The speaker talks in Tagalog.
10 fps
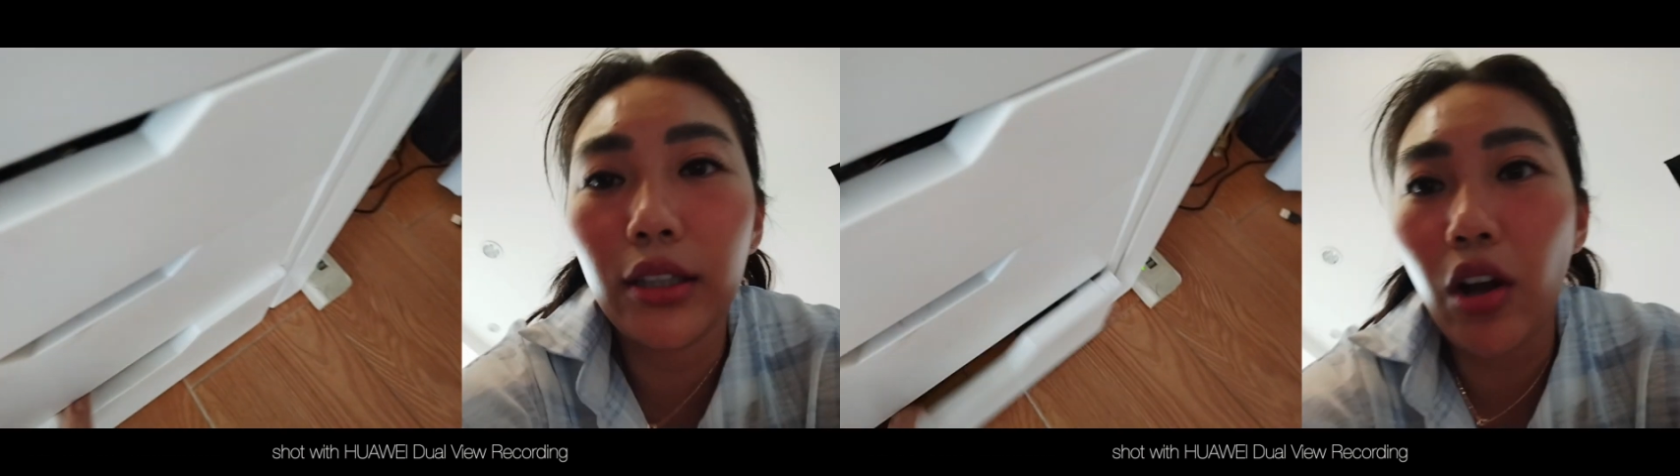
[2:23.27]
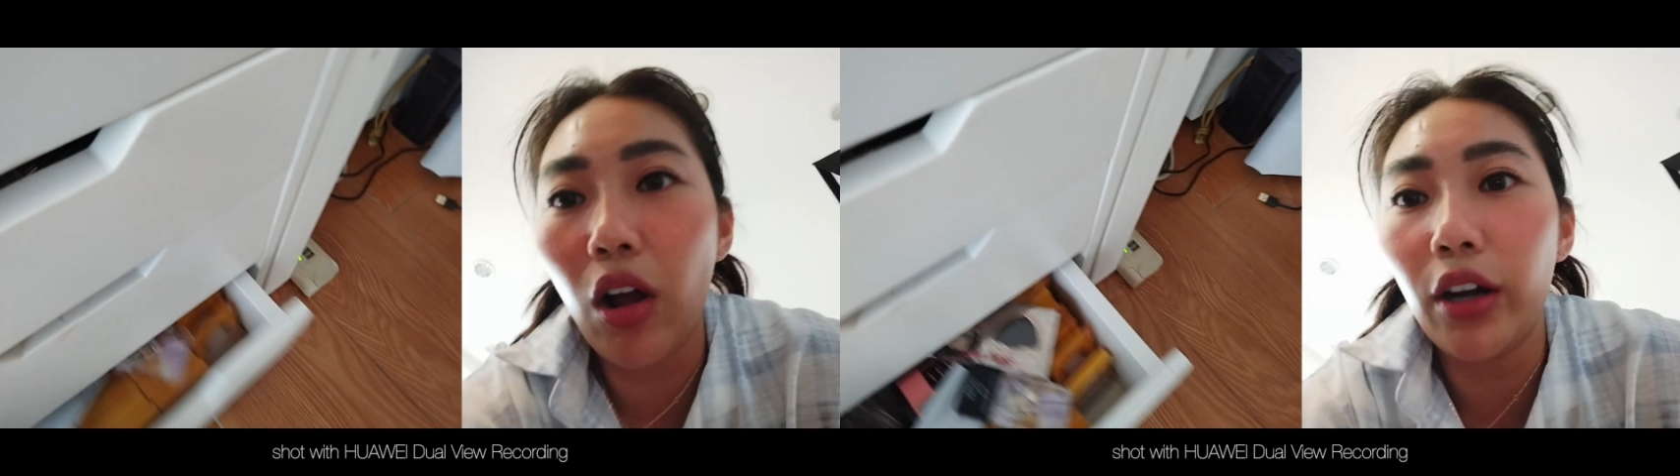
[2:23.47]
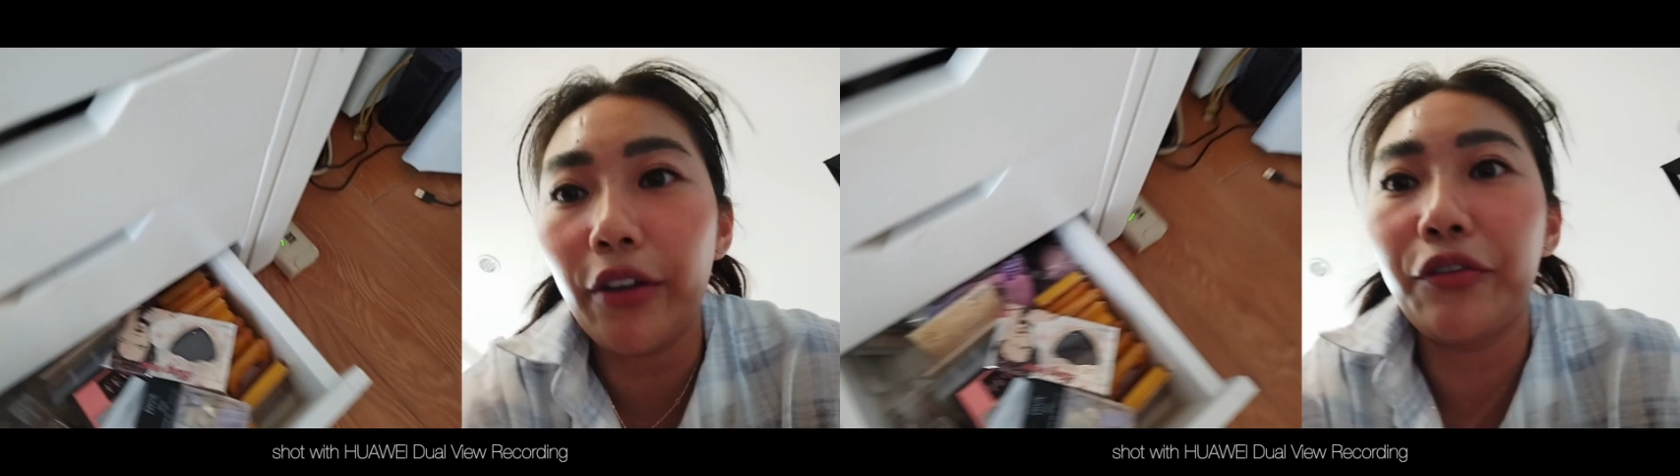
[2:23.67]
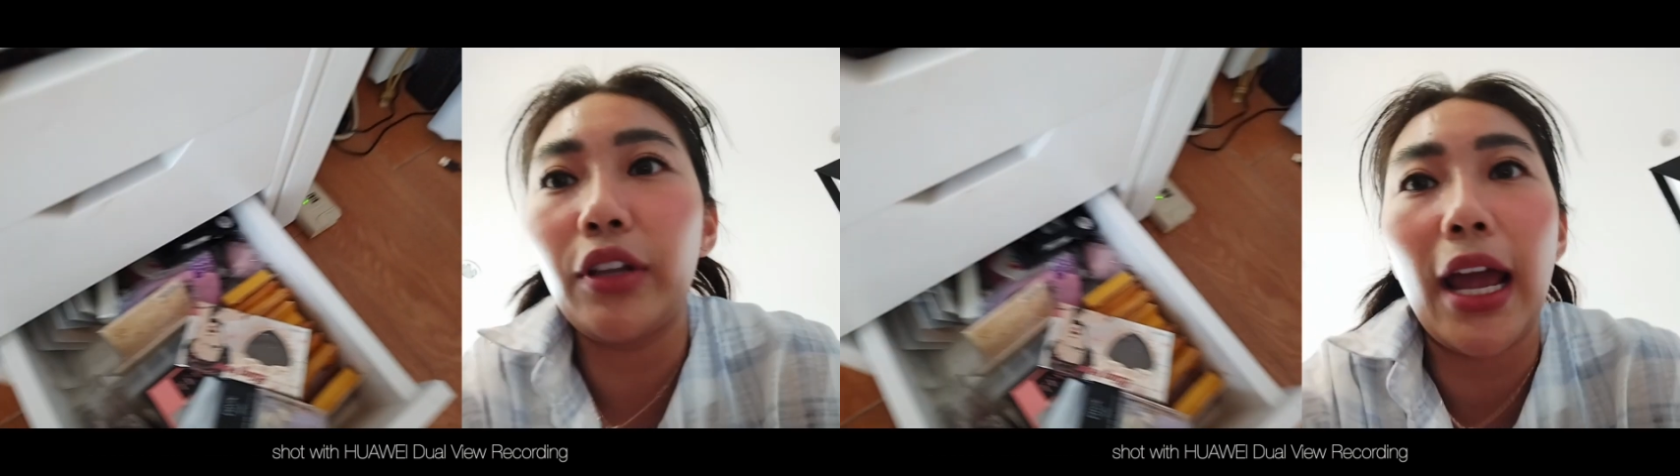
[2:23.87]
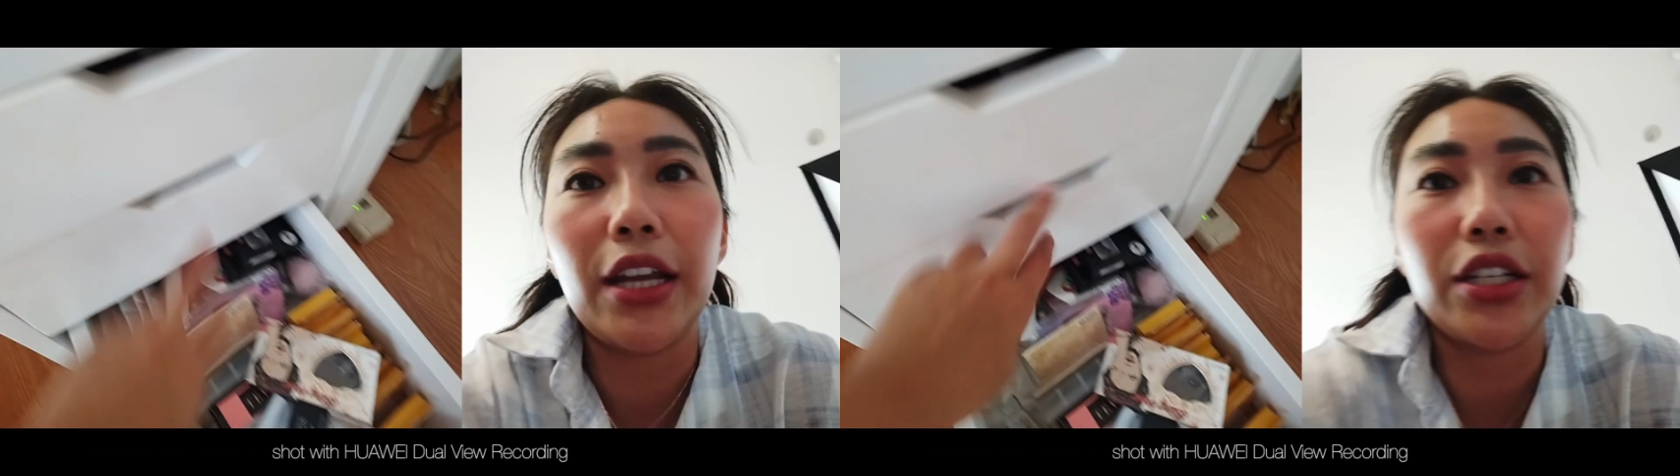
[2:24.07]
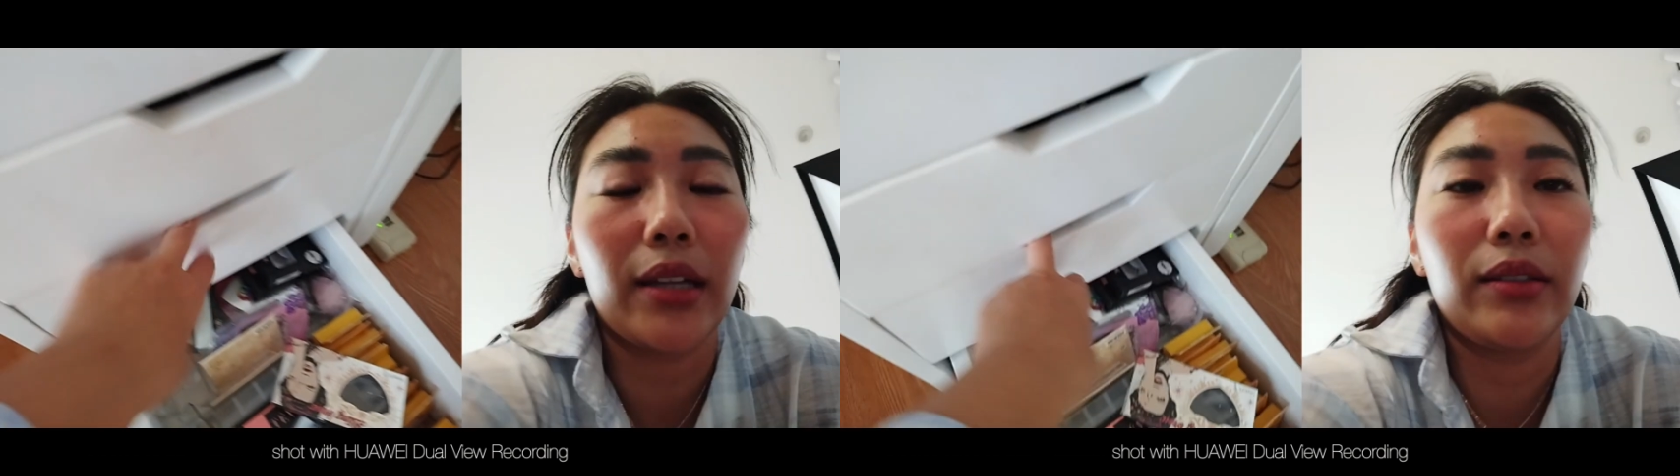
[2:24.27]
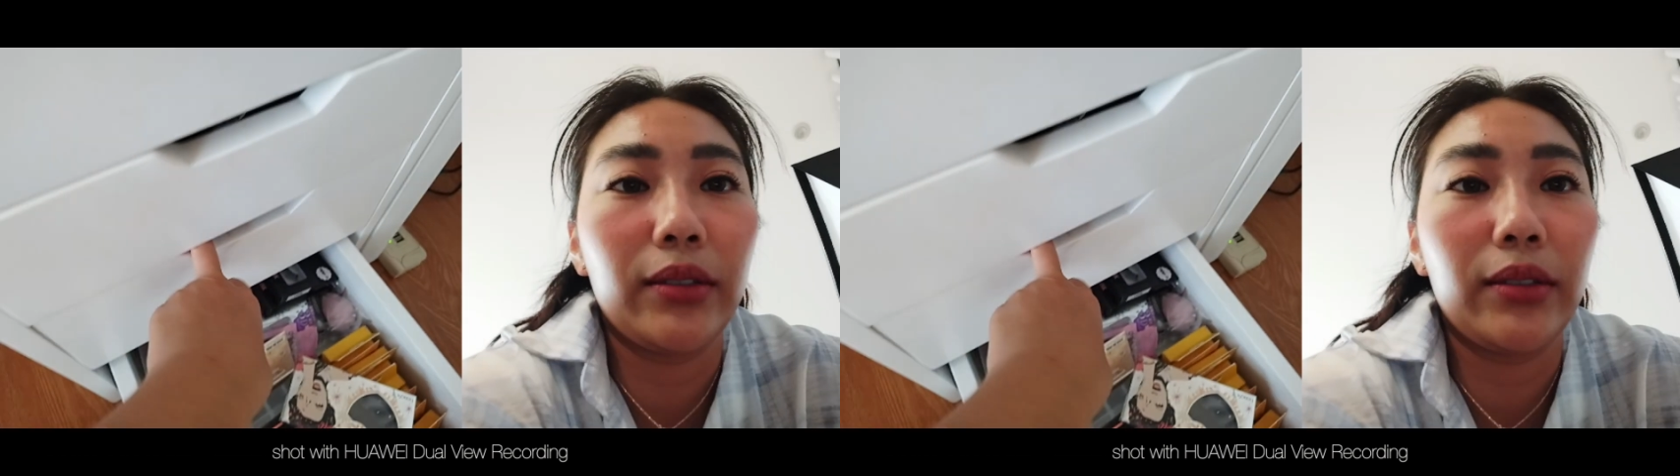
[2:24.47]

colorful eyeshadow,